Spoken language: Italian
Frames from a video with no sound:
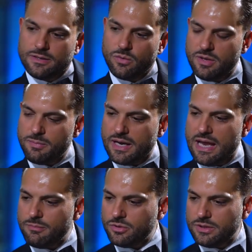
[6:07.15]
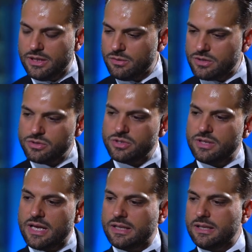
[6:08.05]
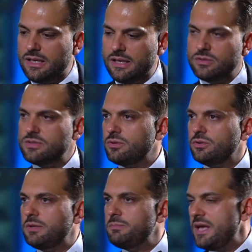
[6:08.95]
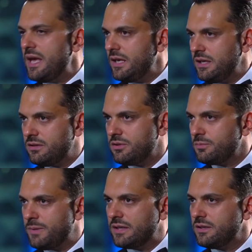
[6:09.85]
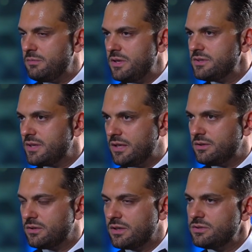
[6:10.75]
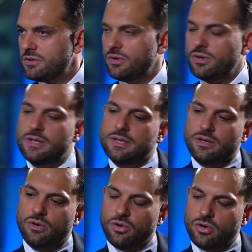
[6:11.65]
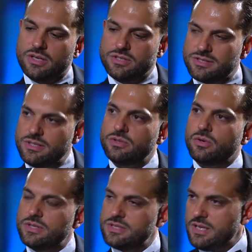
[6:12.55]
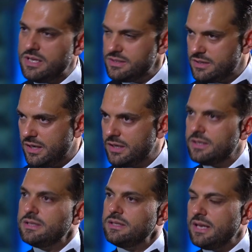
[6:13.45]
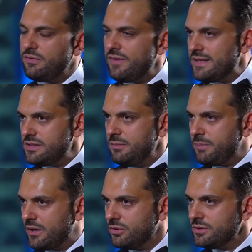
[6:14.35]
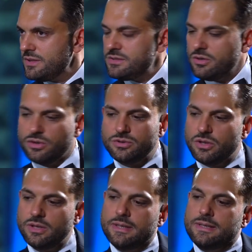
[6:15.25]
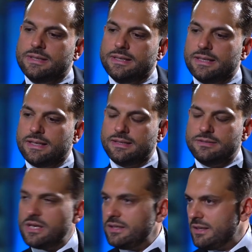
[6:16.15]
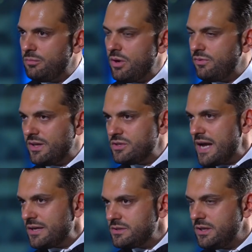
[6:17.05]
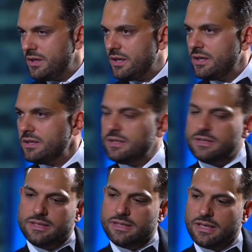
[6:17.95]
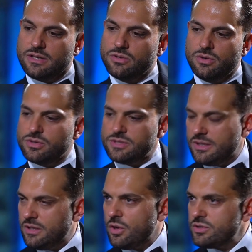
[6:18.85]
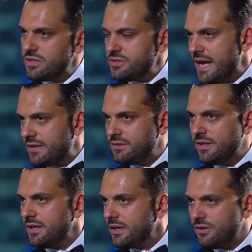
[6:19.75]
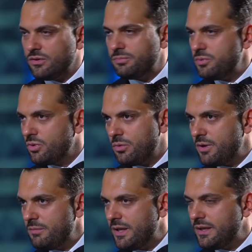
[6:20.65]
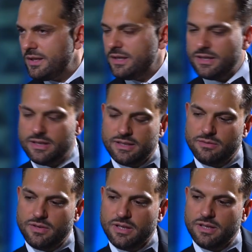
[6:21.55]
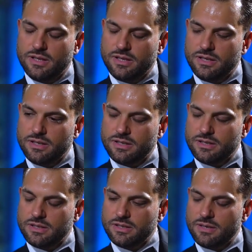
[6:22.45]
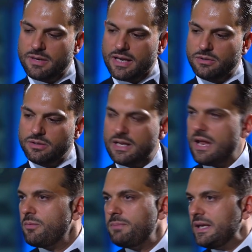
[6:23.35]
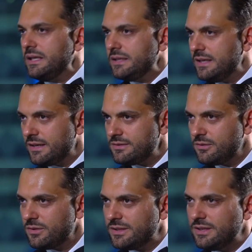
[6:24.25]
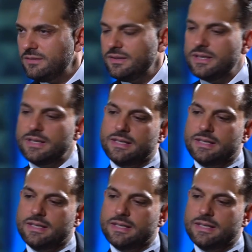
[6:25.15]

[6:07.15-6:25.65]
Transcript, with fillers: Quindi parliamo di una società di cosiddetto TPA, Third Party Administrator, che sono coloro che gestiscono i sinistri nella fase di precontenzioso, eh, c'è DWF Adjusting, eh, che sono i cosiddetti loss adjuster o più comunemente eh, definiti eh, nel mercato italiano periti assicurativi,